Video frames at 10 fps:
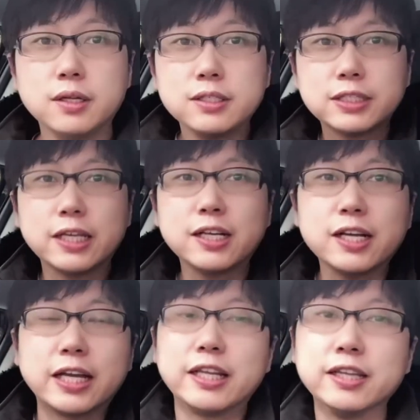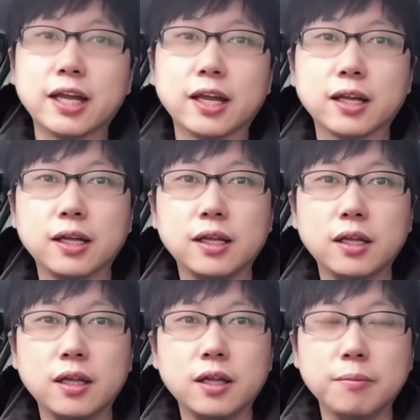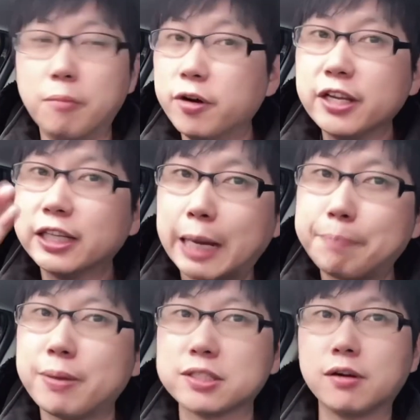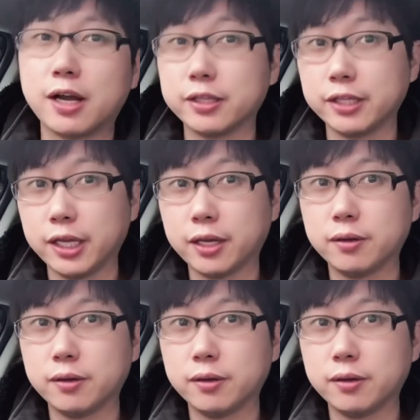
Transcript: 생각이 안 난다. 머리가 나빠서가 아니에요.